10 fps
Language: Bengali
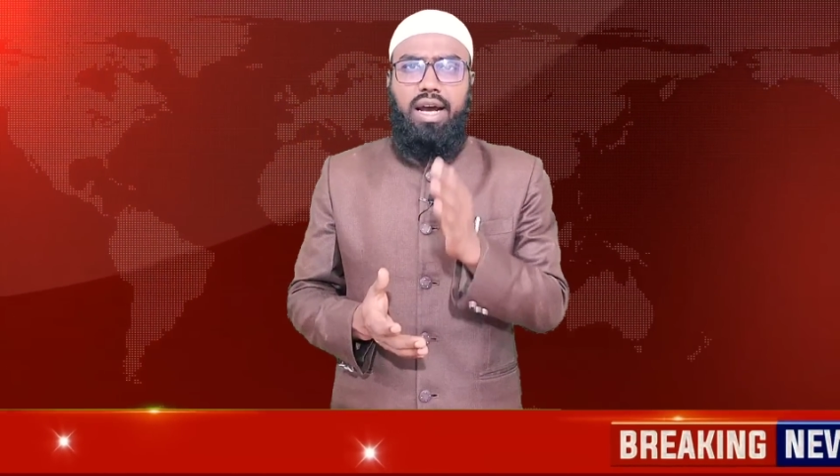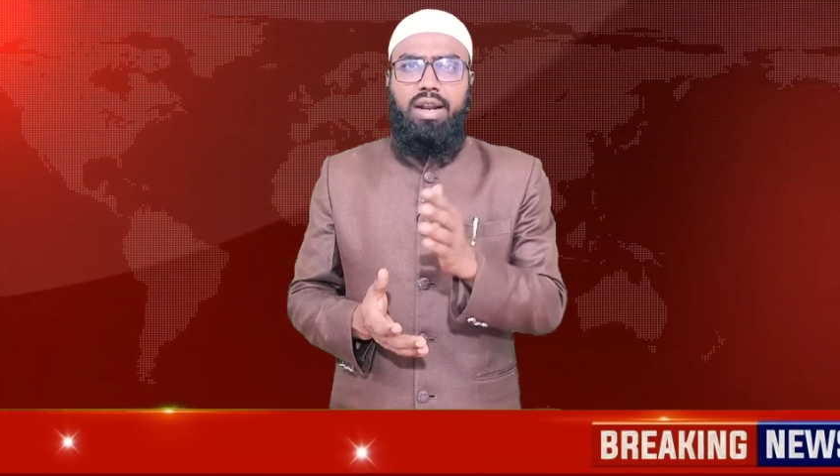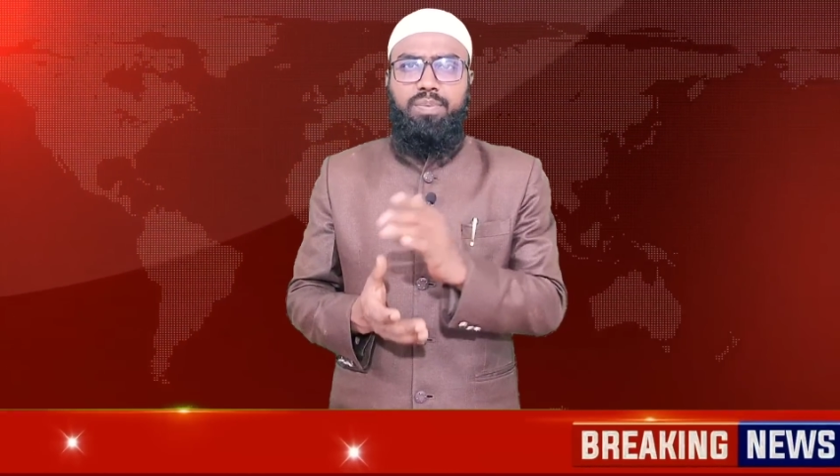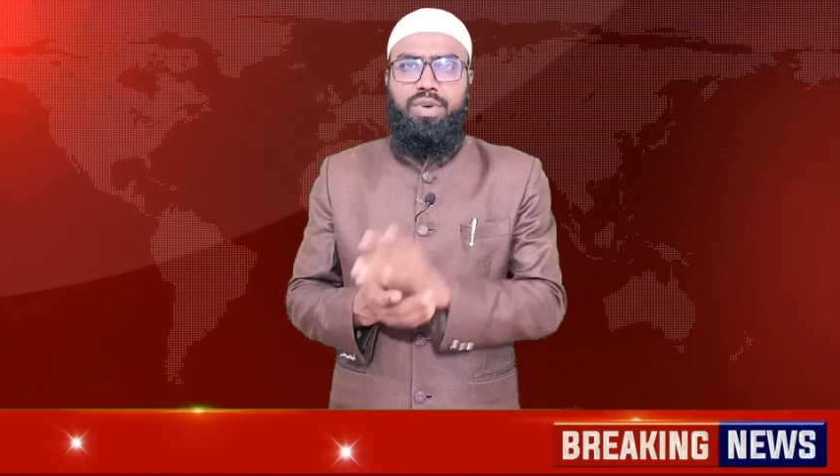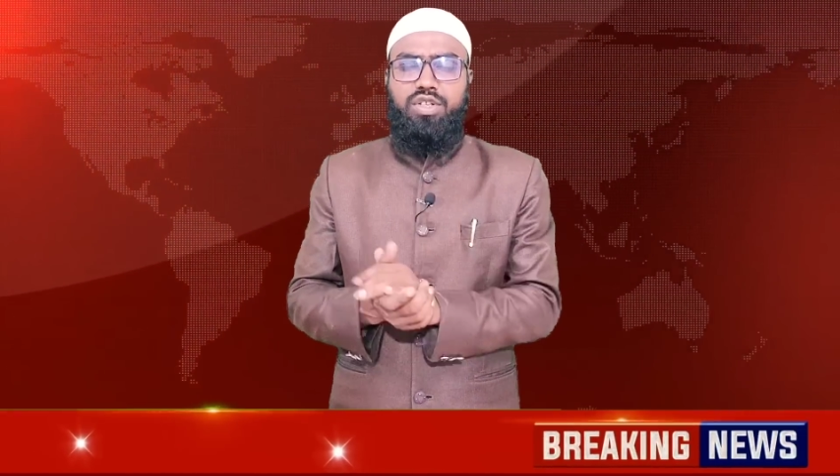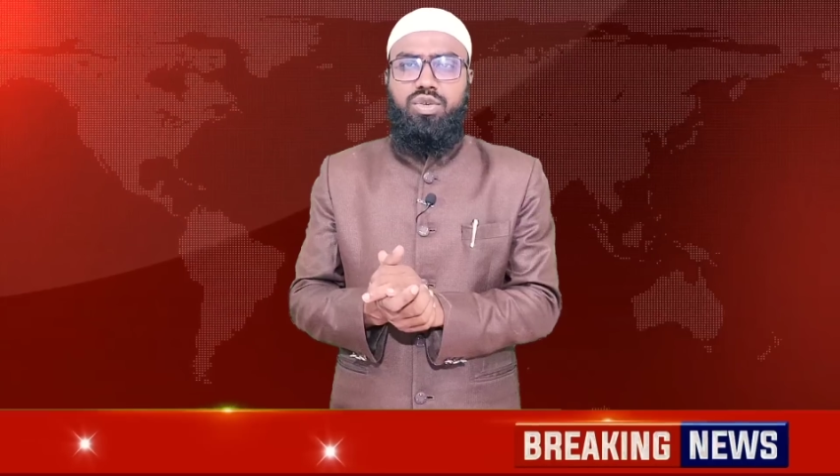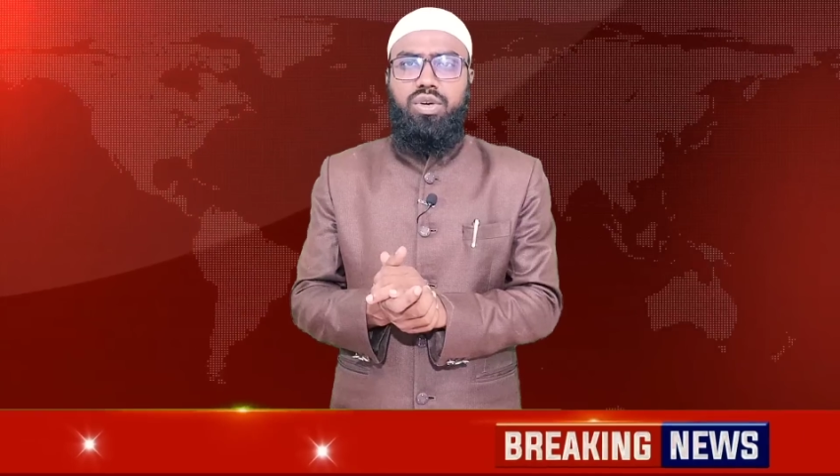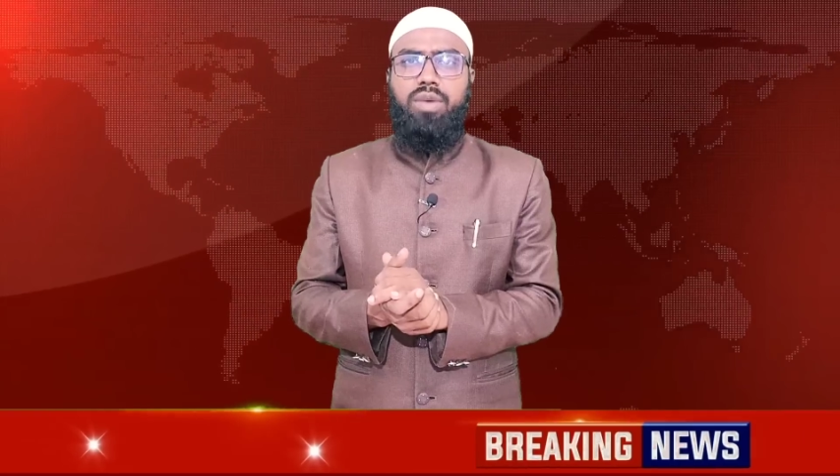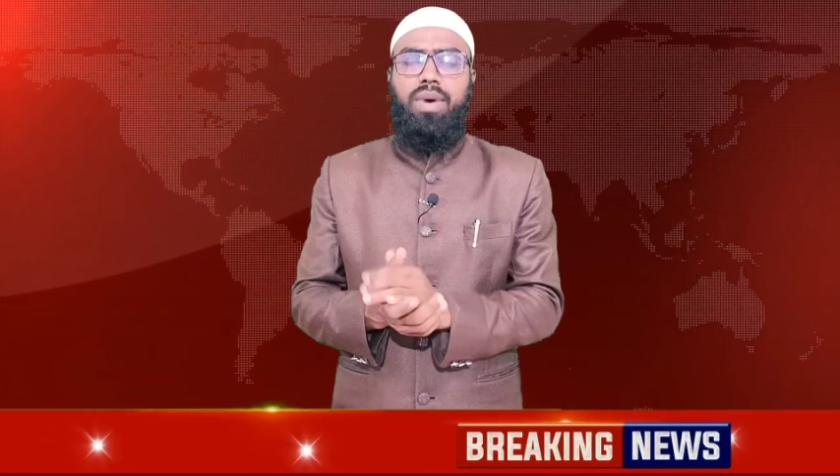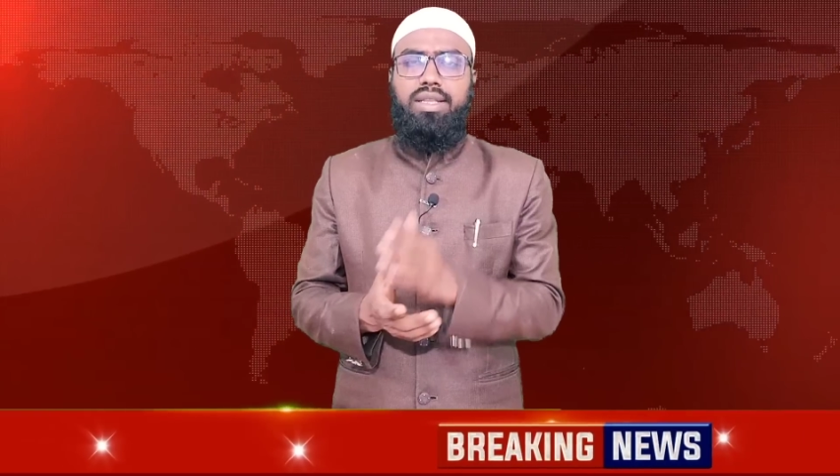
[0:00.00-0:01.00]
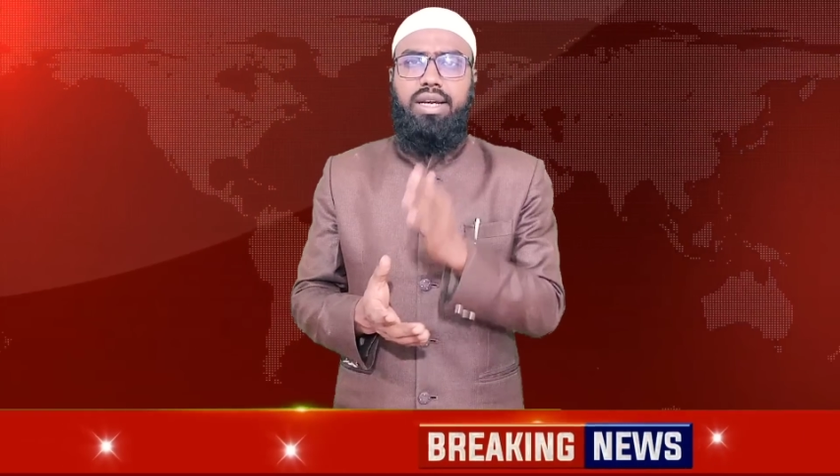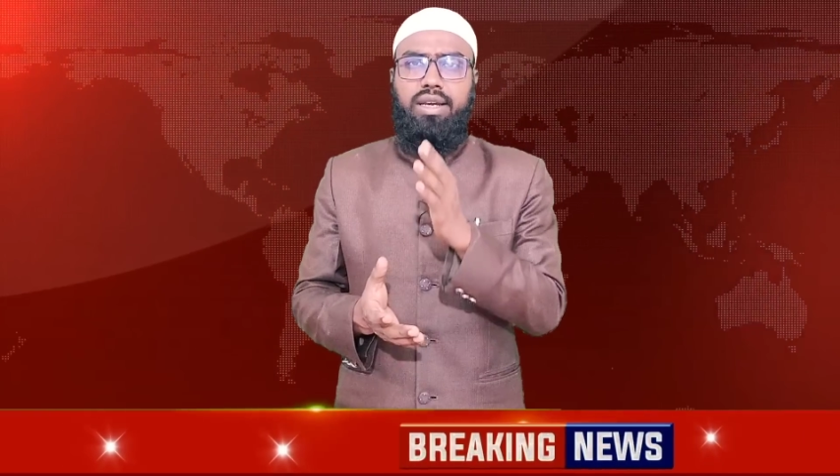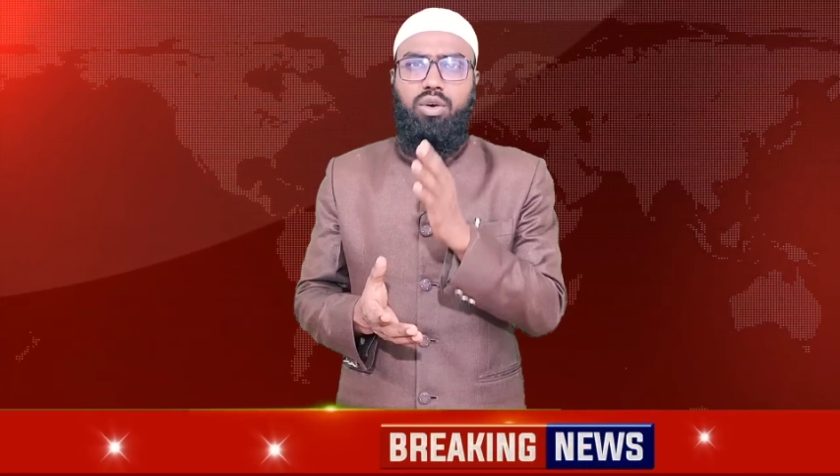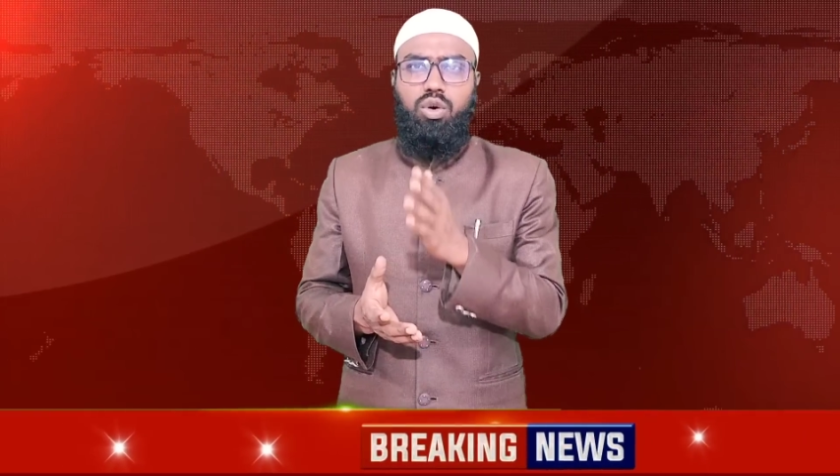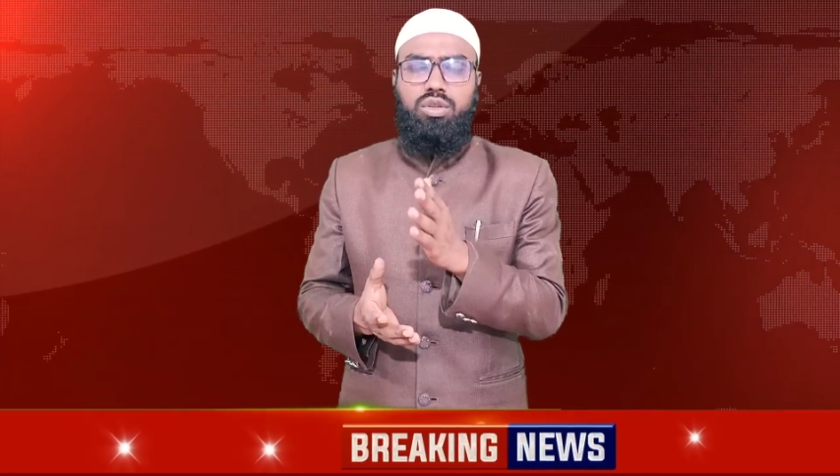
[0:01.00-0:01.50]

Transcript: তার পেছনে বা তাকে